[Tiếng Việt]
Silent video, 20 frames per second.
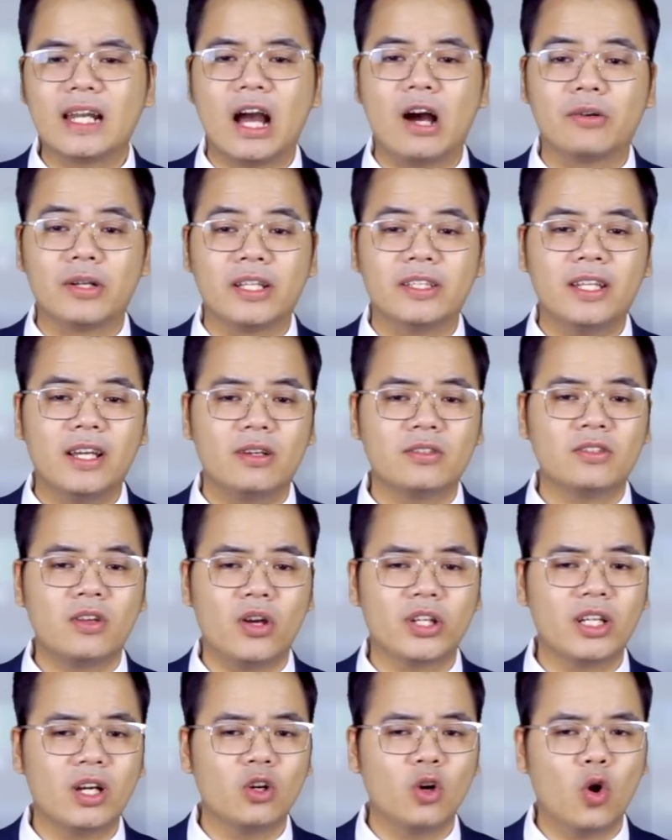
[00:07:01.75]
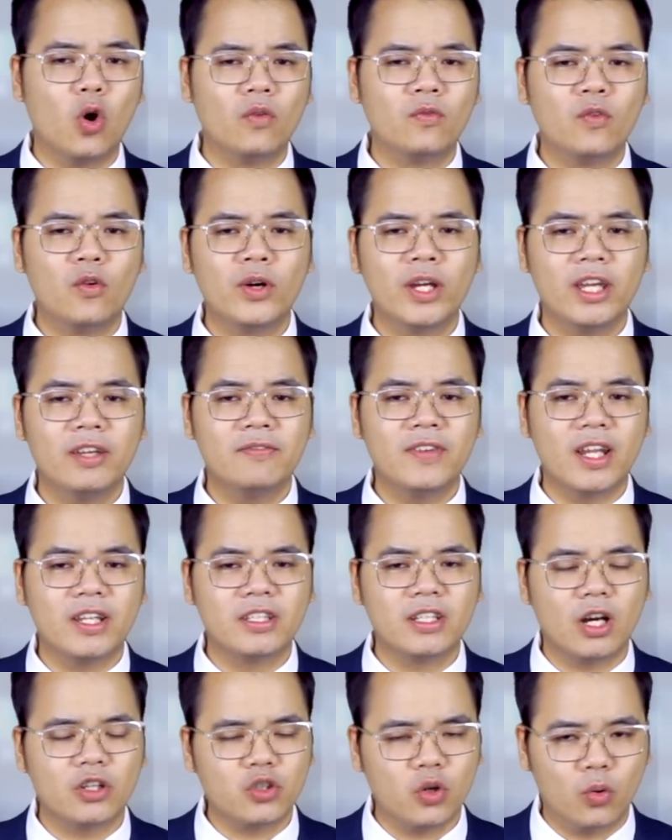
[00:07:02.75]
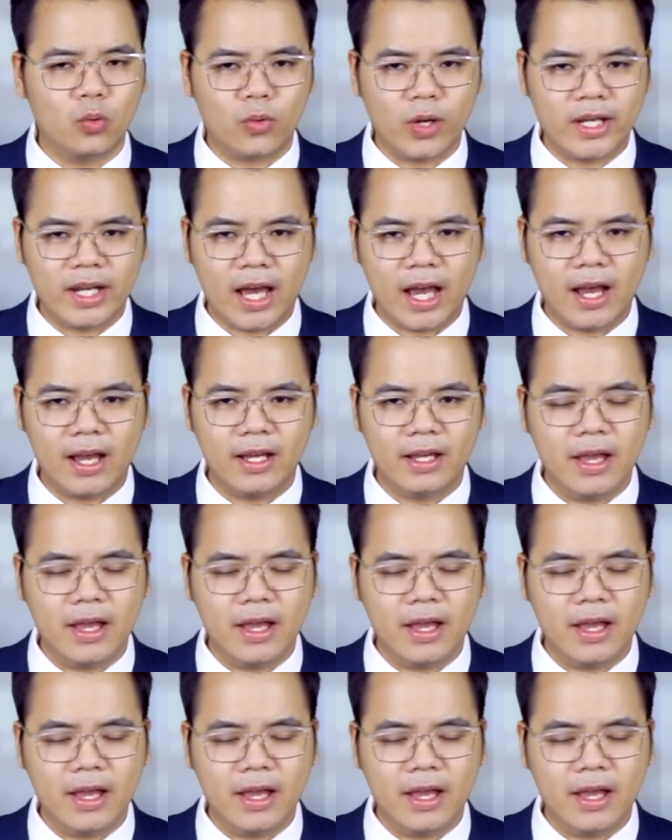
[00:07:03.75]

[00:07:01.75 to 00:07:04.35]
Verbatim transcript: nào để theo dõi các lô vũ khí viện trợ cho Ukraine